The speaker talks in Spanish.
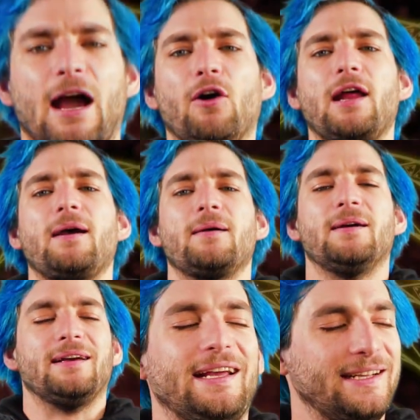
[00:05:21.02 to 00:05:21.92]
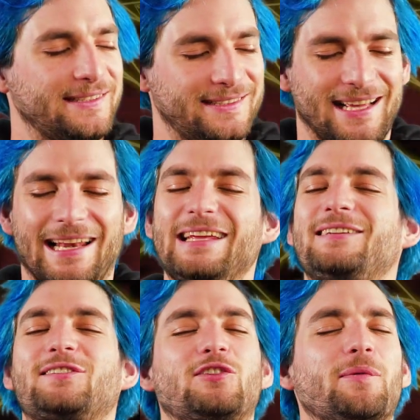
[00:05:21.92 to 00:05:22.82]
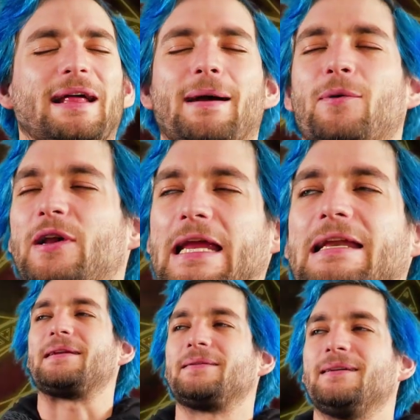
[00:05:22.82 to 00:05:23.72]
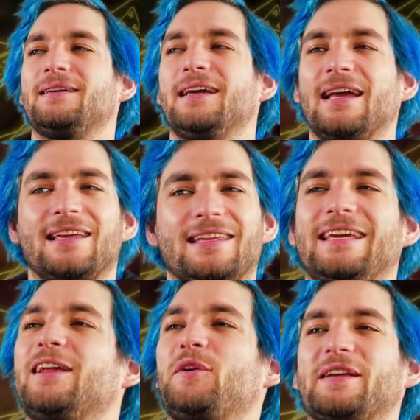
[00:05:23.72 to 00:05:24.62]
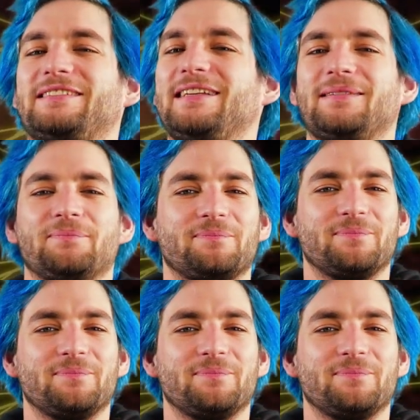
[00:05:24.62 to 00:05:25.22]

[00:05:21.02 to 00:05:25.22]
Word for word: ahora está listo para morir. Quiero decir,